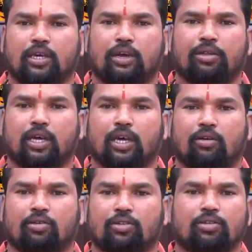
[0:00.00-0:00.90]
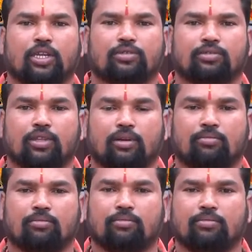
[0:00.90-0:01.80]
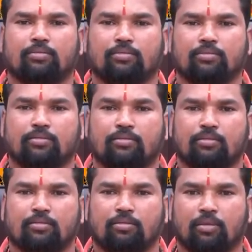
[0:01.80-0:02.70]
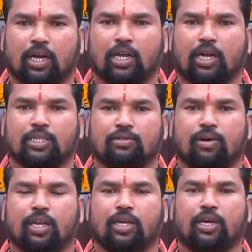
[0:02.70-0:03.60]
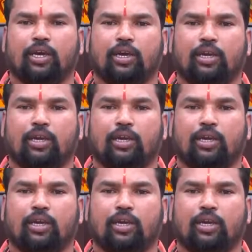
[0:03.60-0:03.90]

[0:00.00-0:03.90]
ఏ విధంగా ఉంటుందో తెలుసుకుందాం మకర రాశి వారికి